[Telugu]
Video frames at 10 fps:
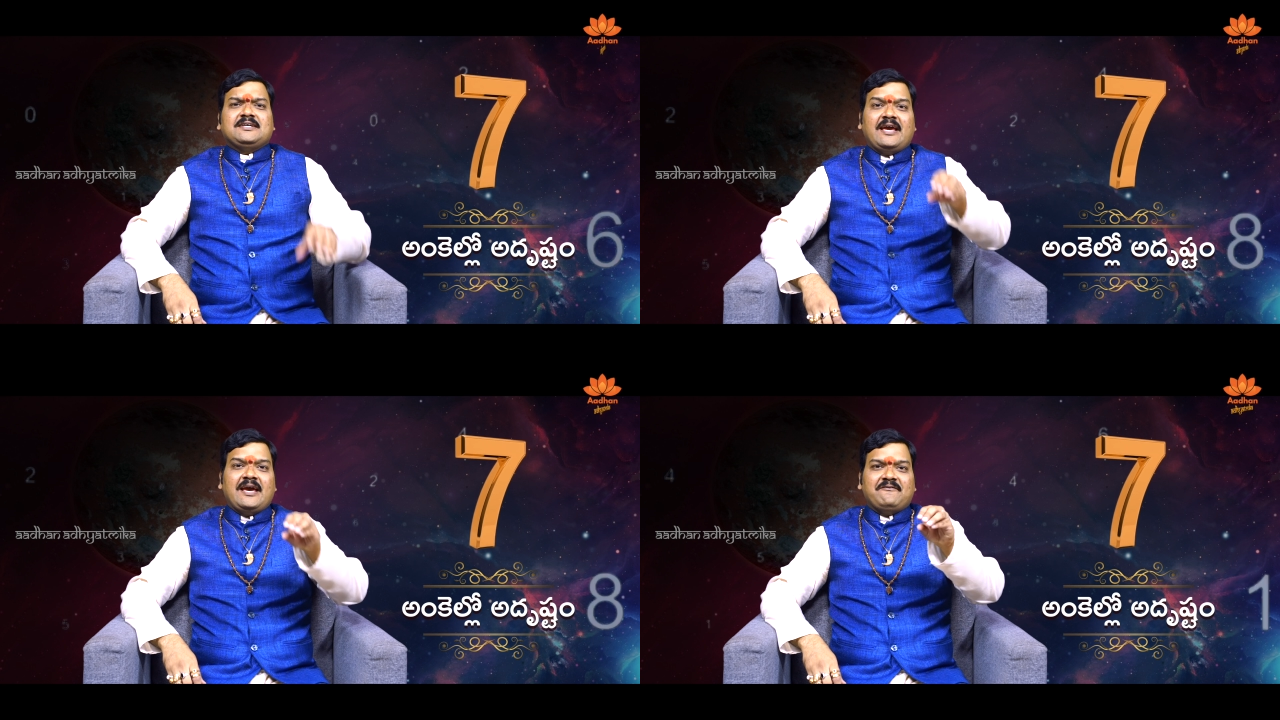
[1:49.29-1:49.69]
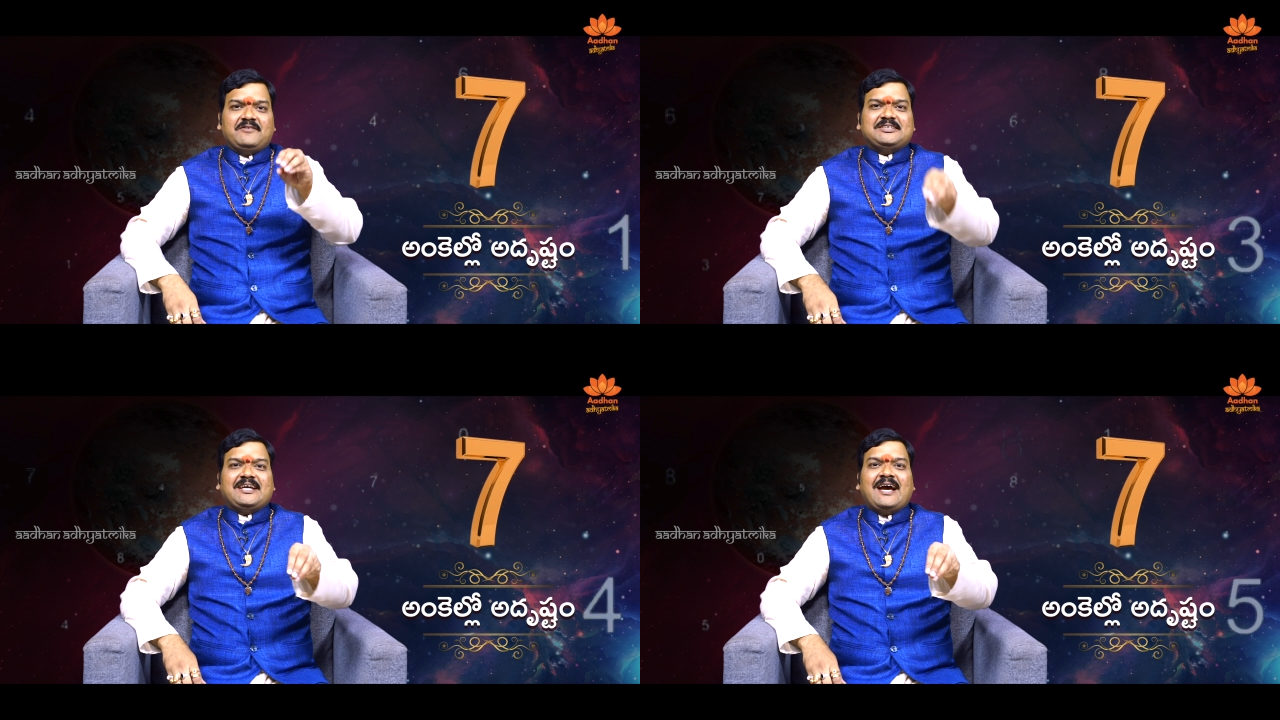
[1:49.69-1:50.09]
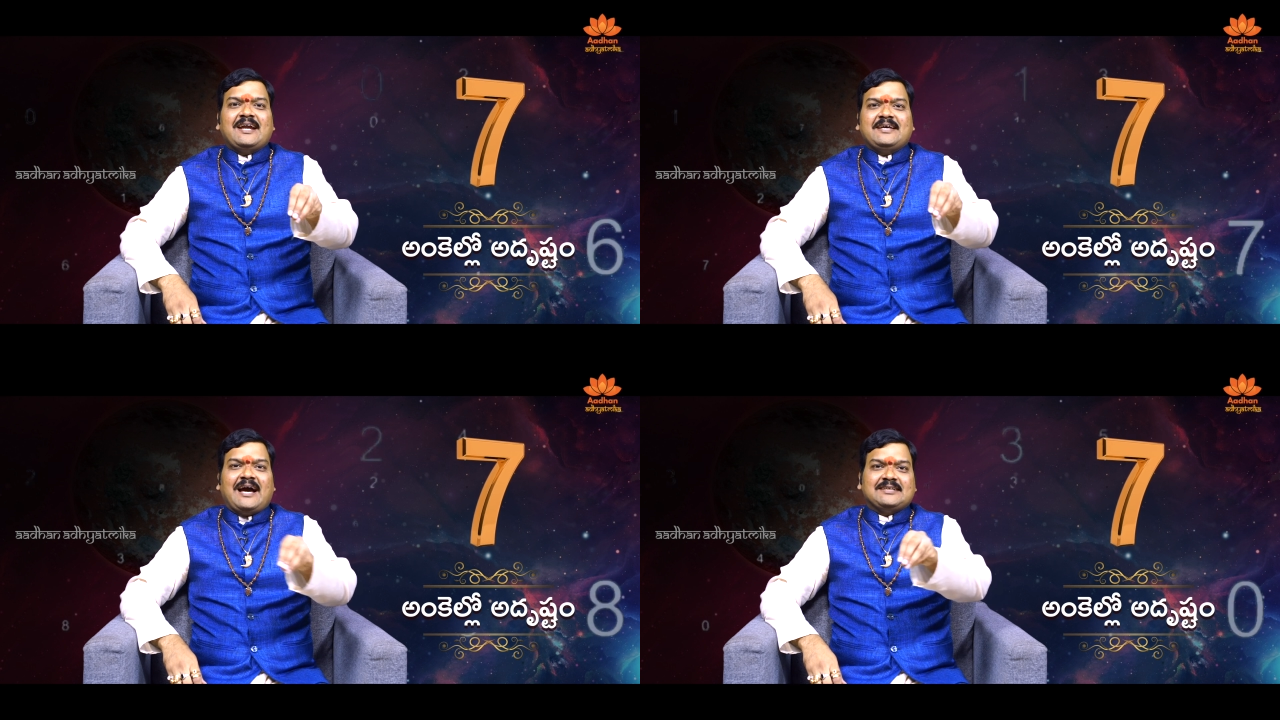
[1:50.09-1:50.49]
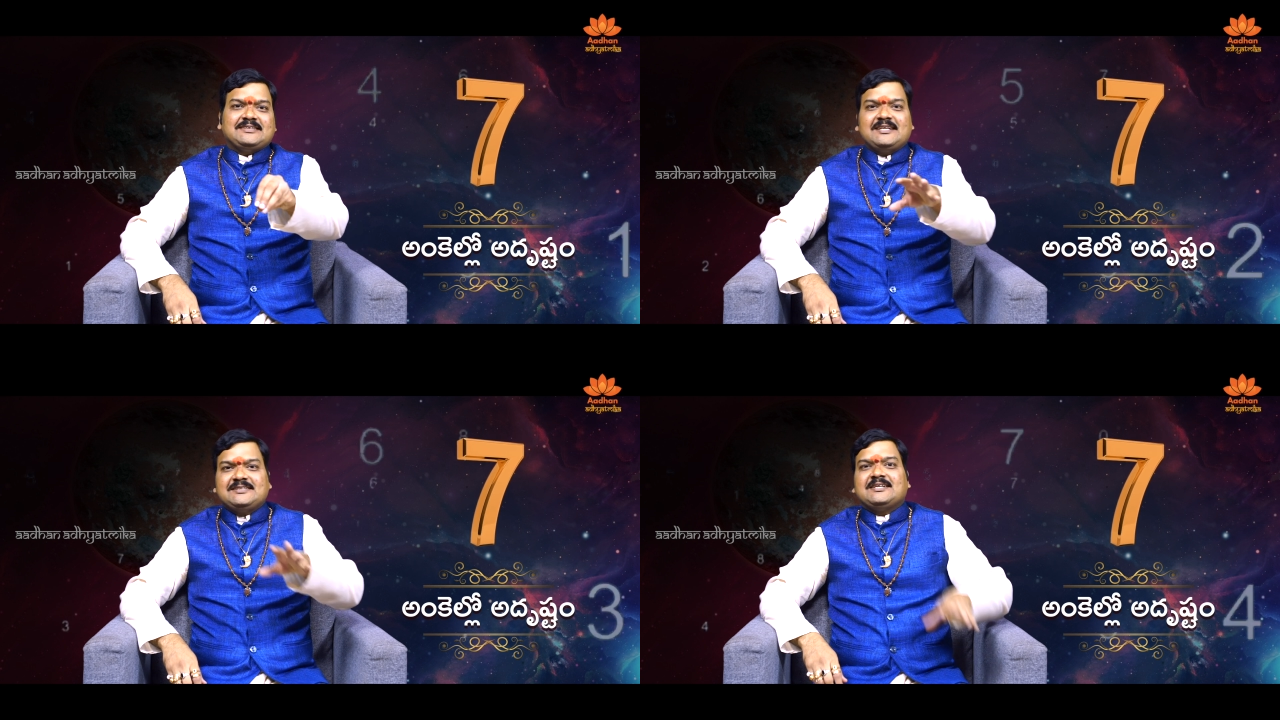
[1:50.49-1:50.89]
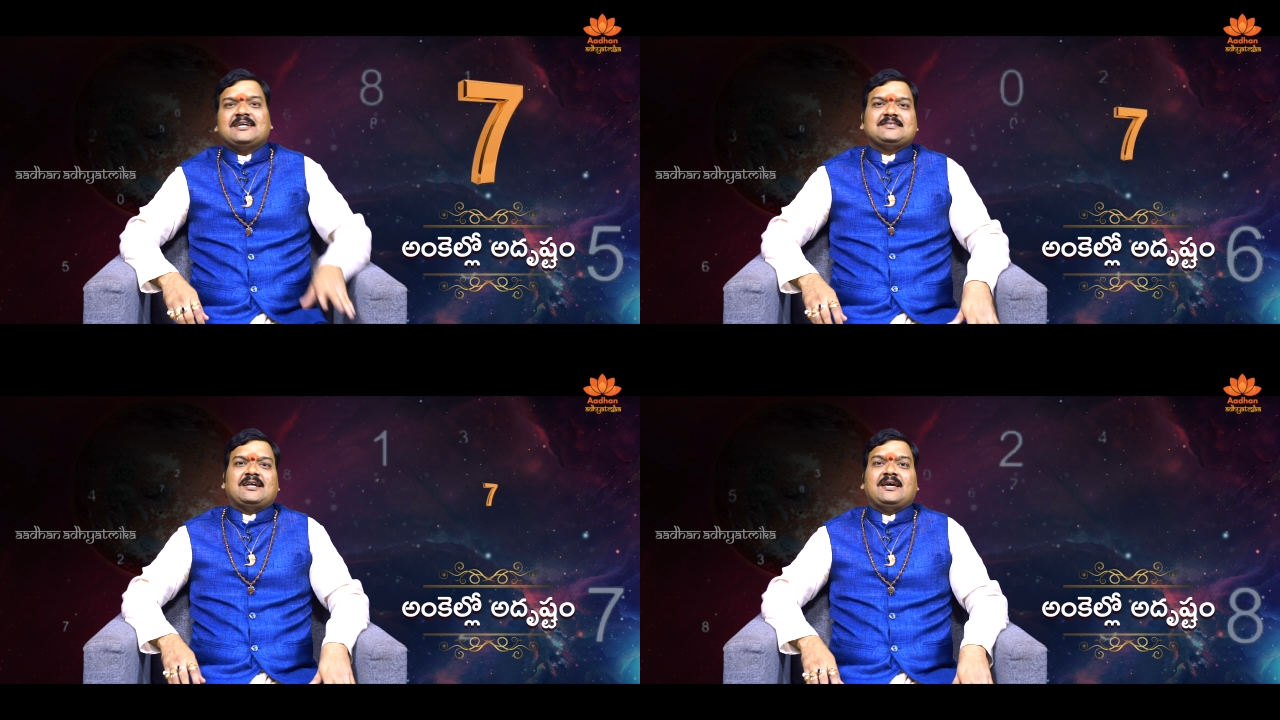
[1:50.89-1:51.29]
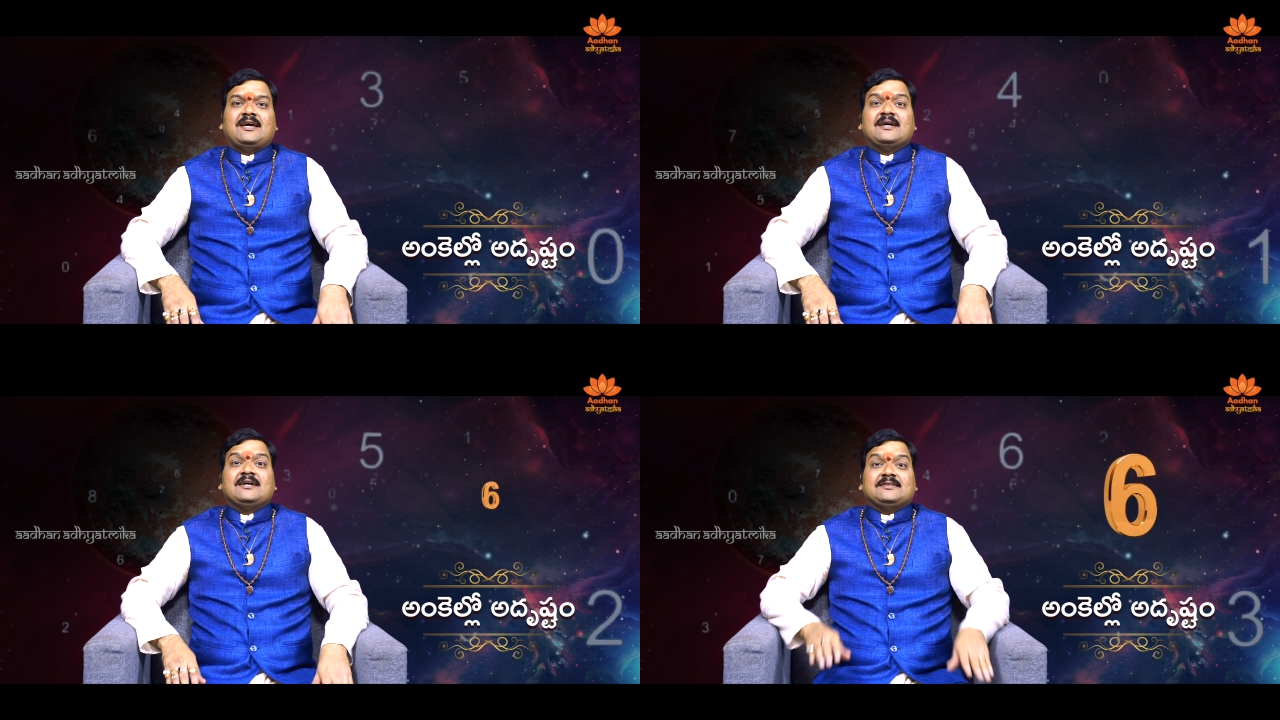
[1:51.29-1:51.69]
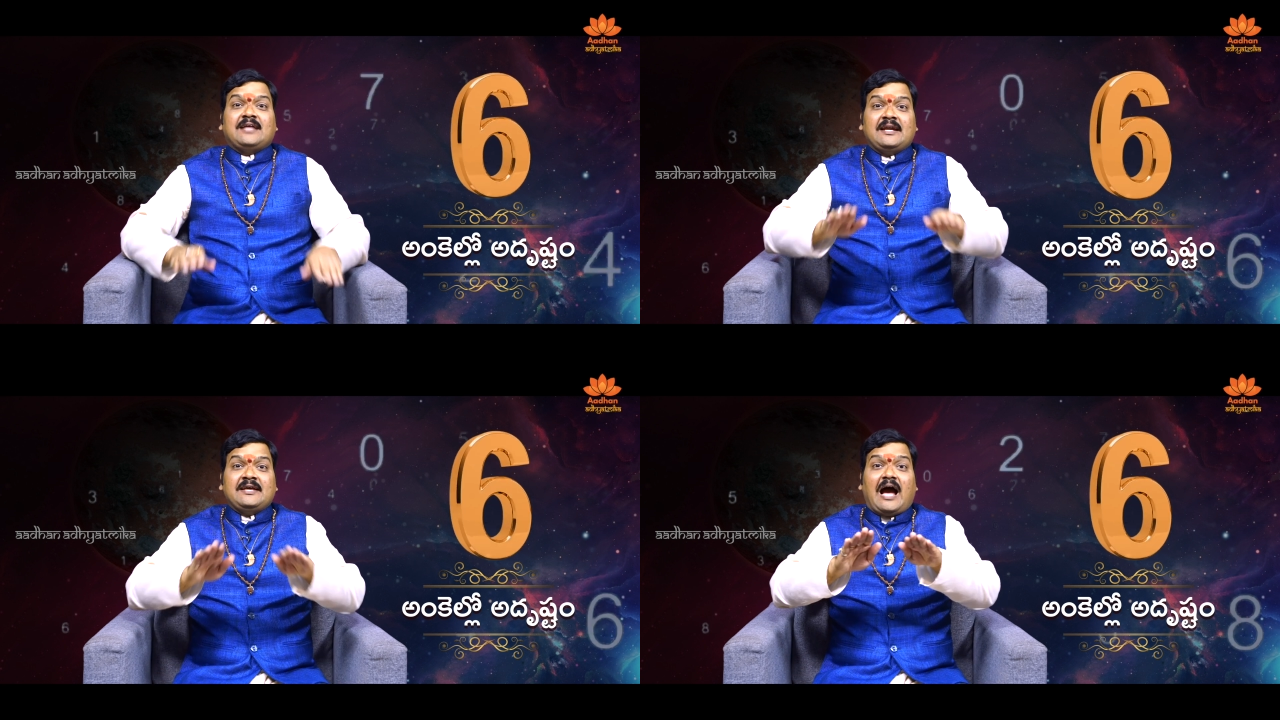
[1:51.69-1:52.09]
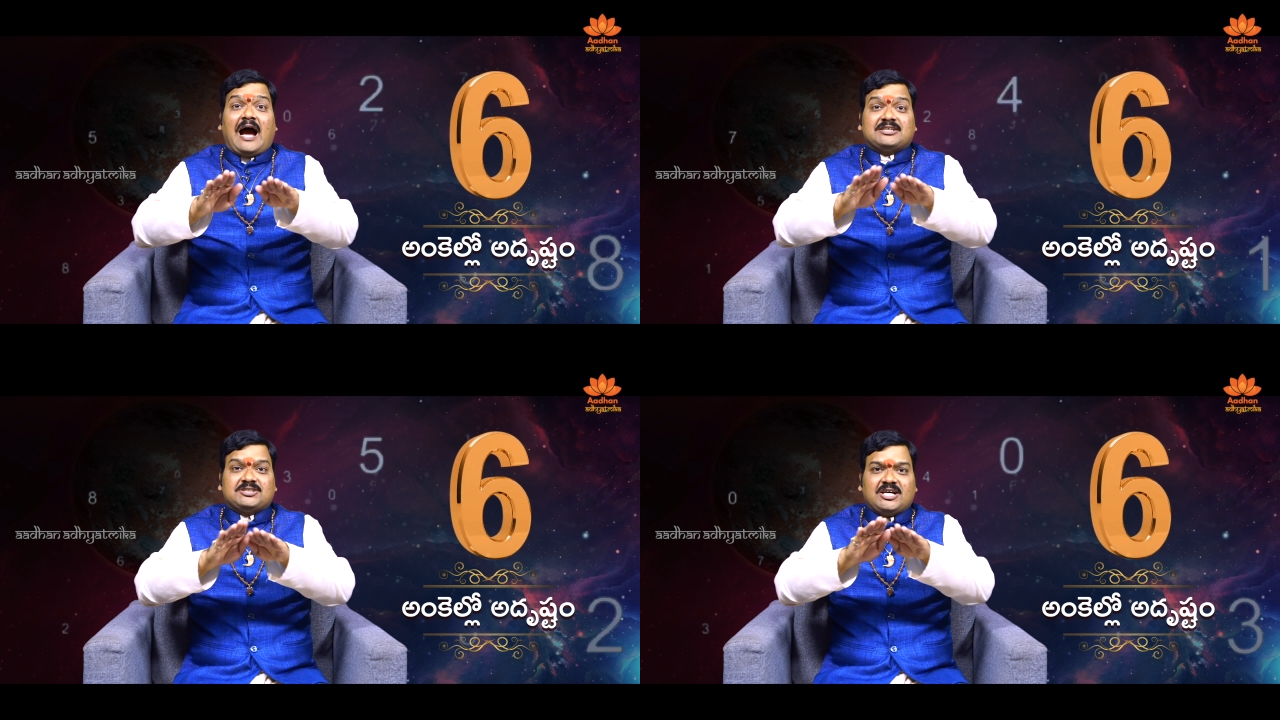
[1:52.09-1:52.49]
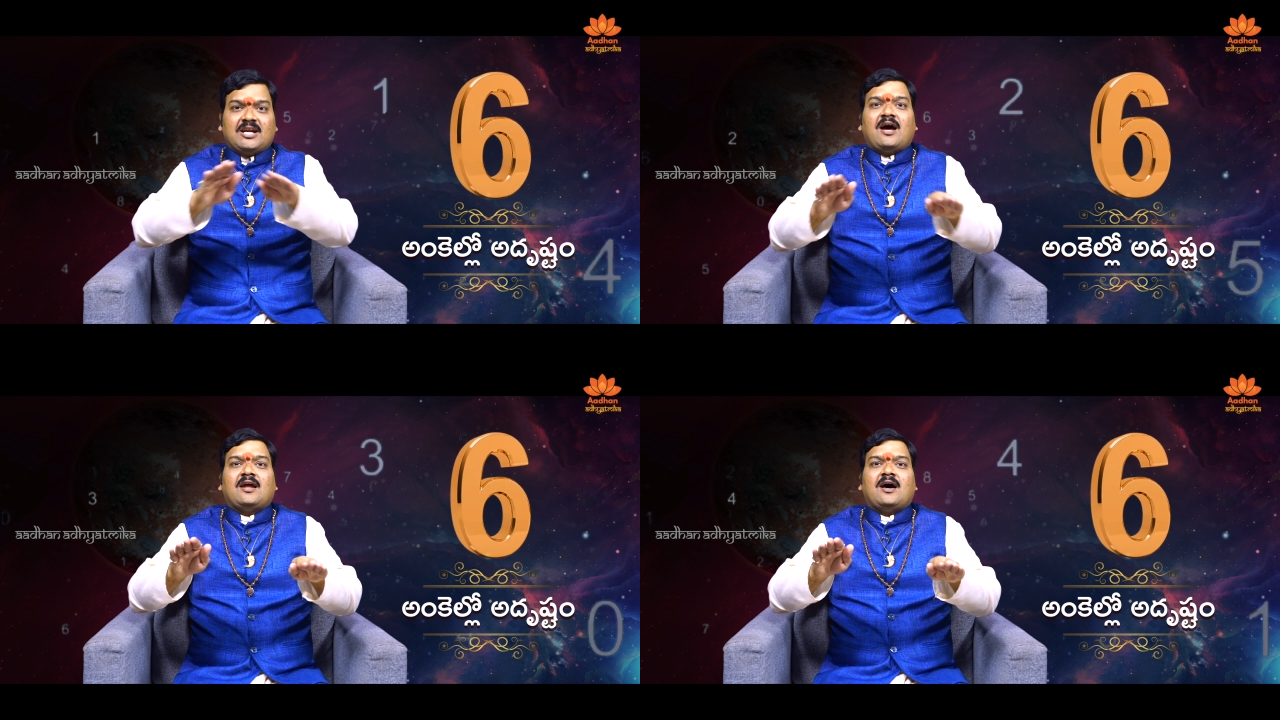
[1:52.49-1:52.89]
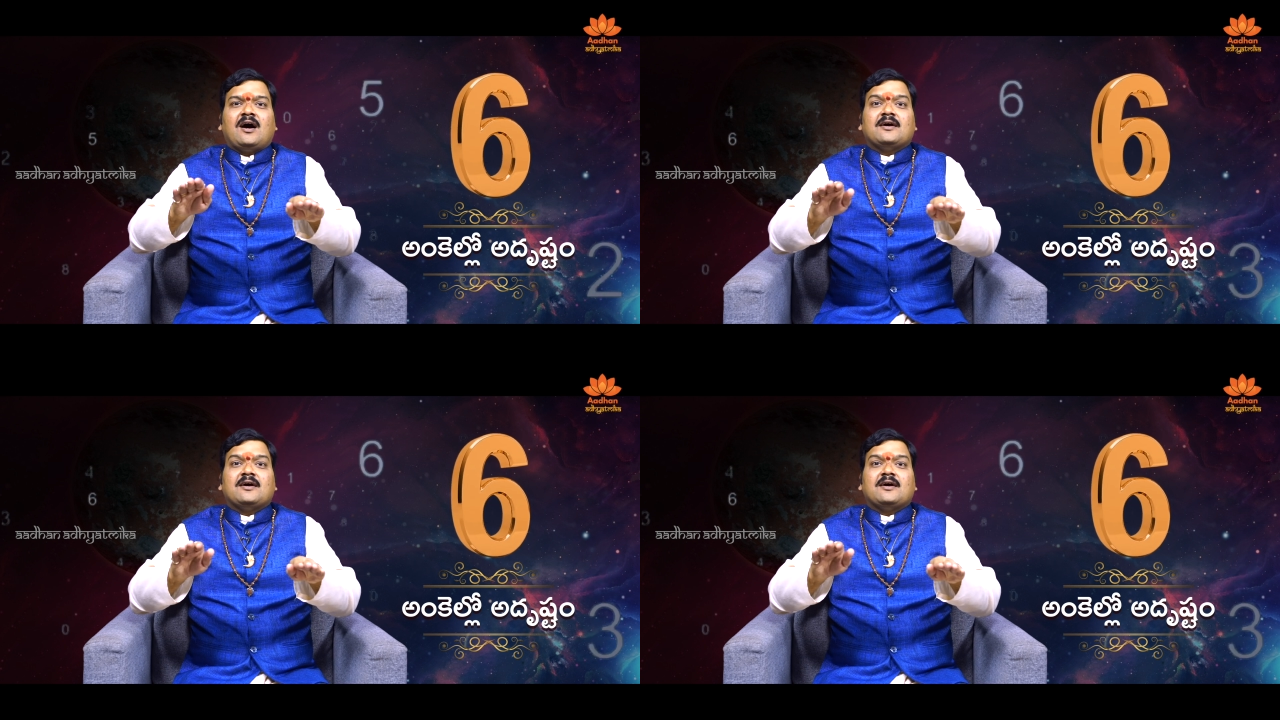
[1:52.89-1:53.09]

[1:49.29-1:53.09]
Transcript: ఏ విషయాన్ని ఆచరించినా సరే దాన్ని అక్షరాల